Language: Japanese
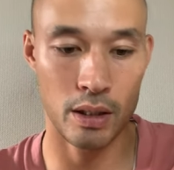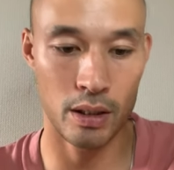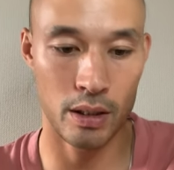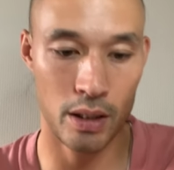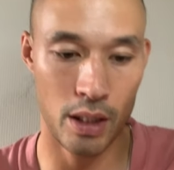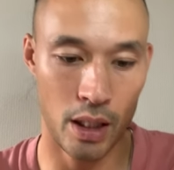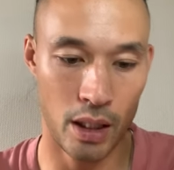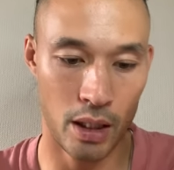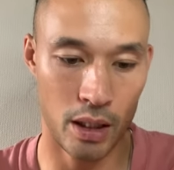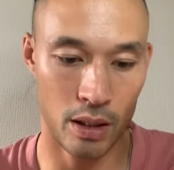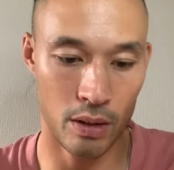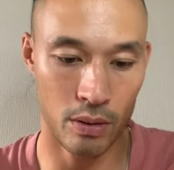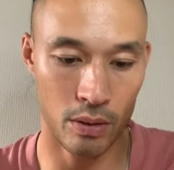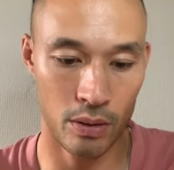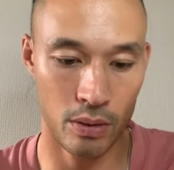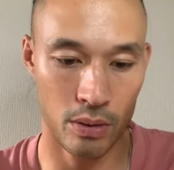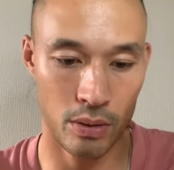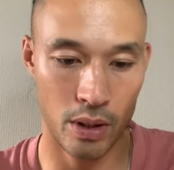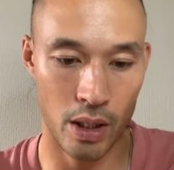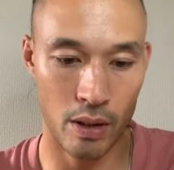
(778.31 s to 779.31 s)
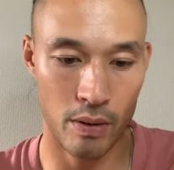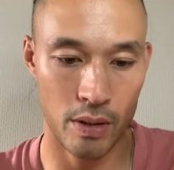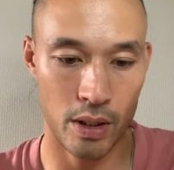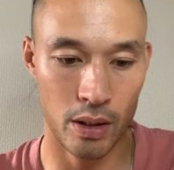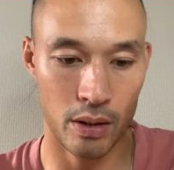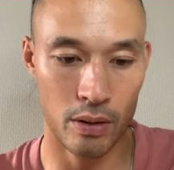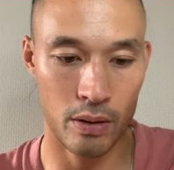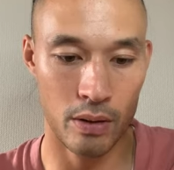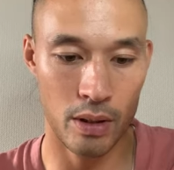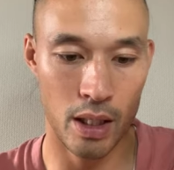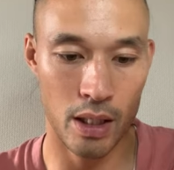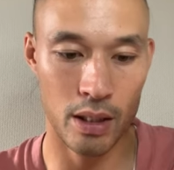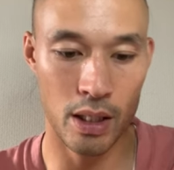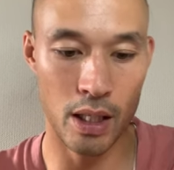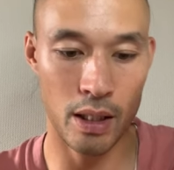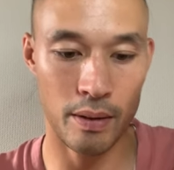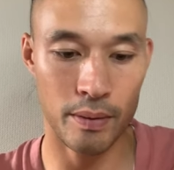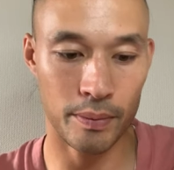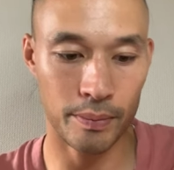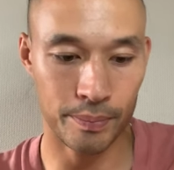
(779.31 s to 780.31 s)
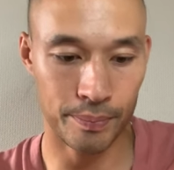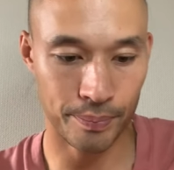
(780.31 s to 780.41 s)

ぜひお問い合わせください。